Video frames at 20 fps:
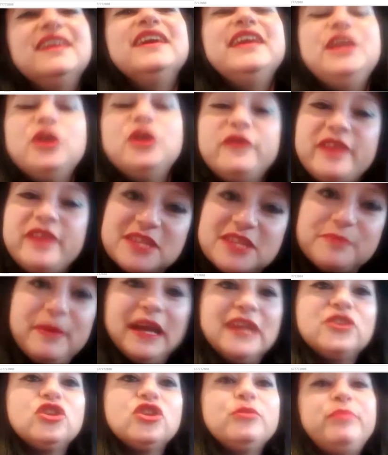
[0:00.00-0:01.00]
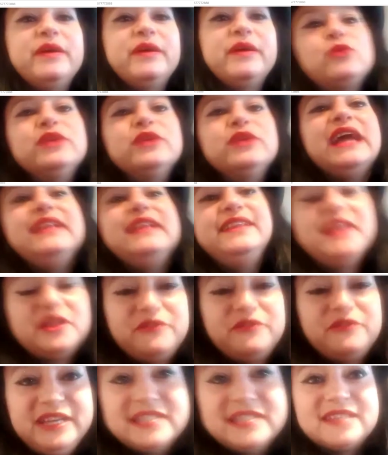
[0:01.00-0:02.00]
Io vi aspetto per una
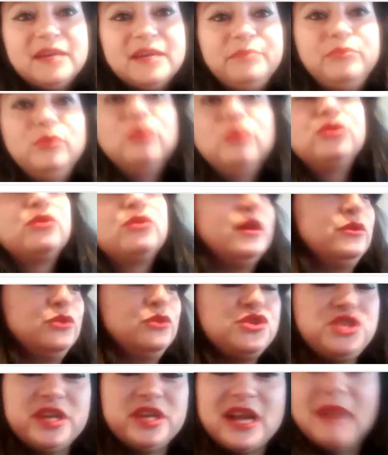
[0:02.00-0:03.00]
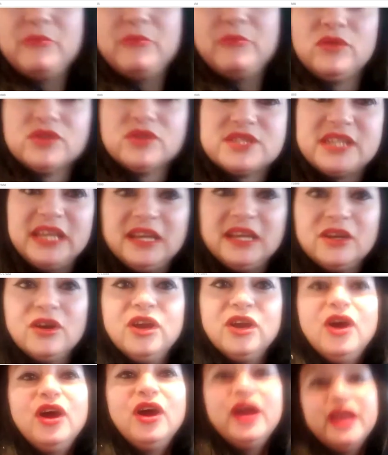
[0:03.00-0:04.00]
intervista appunto quando uscirà il mio nuovo
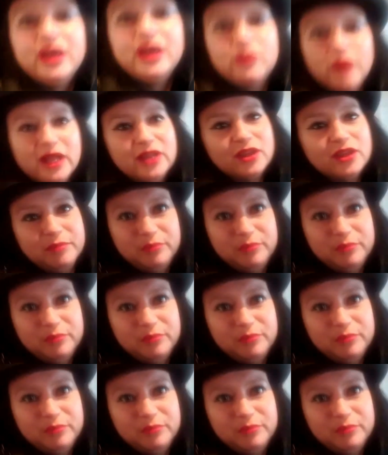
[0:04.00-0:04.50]
singolo e quando